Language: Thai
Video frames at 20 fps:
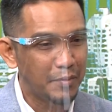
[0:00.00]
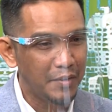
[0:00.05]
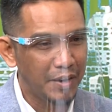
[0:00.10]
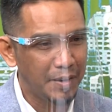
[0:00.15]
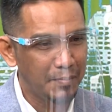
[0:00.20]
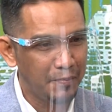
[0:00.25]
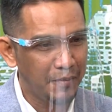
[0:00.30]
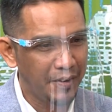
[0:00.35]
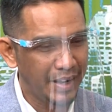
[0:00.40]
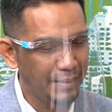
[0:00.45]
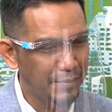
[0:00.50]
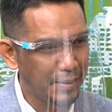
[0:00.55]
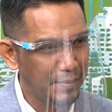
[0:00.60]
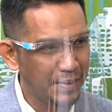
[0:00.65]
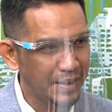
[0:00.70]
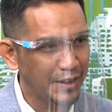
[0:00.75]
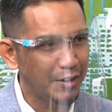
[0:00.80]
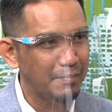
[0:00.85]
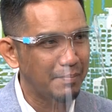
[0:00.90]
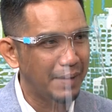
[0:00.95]
ด้วยเวลามัน
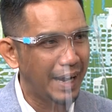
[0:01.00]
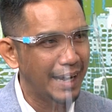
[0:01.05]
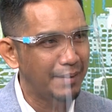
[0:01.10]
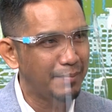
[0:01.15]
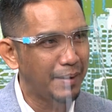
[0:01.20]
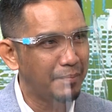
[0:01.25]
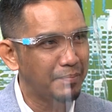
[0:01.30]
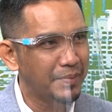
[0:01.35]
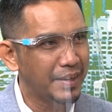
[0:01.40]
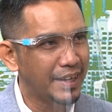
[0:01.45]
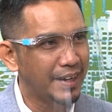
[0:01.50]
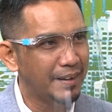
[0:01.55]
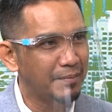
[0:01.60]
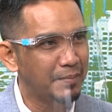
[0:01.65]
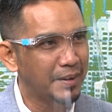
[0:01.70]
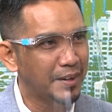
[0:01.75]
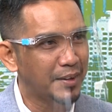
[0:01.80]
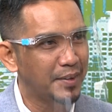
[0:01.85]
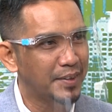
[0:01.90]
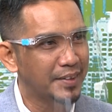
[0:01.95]
ผิดกฎหมายปั๊บเนี่ย
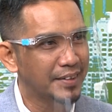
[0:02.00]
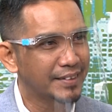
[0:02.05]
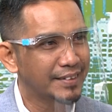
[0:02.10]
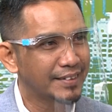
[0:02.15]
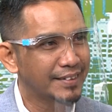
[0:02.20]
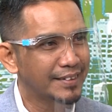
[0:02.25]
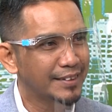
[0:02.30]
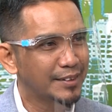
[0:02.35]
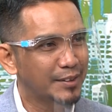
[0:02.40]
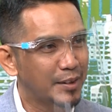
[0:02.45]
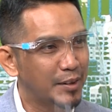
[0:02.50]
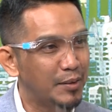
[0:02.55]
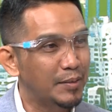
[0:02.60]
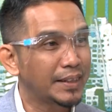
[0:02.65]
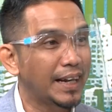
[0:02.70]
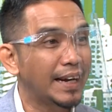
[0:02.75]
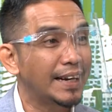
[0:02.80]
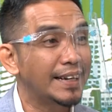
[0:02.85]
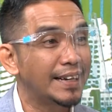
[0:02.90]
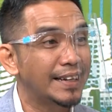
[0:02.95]
มันก็ล
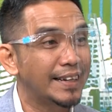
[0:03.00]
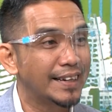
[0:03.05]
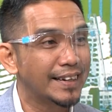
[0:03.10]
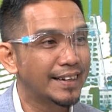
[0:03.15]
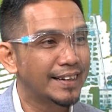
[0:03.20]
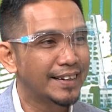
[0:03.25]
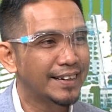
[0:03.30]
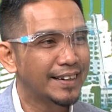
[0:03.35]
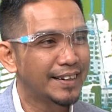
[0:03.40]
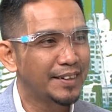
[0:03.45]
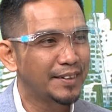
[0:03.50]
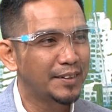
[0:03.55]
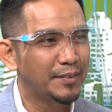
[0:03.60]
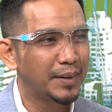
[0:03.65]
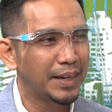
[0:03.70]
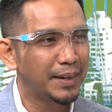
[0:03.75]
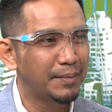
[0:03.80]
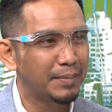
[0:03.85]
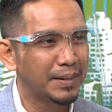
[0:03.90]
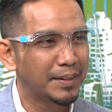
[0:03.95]
งใต้ดิน
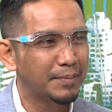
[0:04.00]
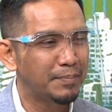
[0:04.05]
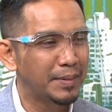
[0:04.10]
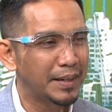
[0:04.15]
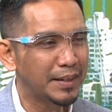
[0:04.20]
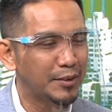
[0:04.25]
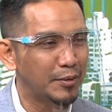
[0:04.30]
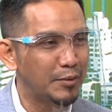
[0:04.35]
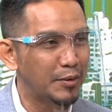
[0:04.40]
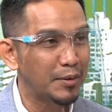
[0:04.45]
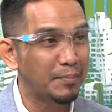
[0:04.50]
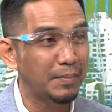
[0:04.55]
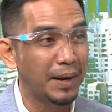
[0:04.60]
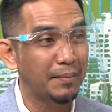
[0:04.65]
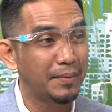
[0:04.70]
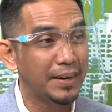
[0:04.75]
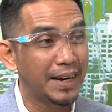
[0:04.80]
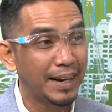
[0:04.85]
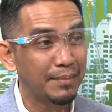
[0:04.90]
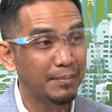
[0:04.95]
เวลามันผิดถูกกฎห
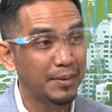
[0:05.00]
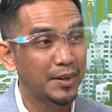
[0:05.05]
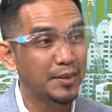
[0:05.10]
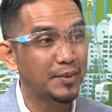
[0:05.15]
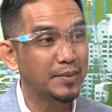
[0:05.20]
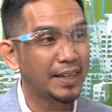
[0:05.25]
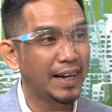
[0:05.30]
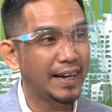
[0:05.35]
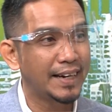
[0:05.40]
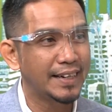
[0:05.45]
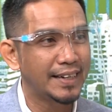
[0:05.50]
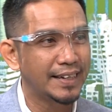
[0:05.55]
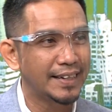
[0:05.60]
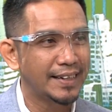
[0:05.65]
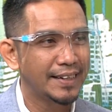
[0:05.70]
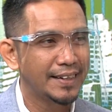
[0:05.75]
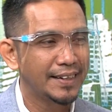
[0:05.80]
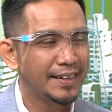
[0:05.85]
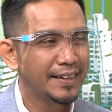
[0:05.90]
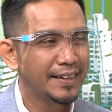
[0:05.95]
มายไม่ได้มันก็ลงใต้ดิน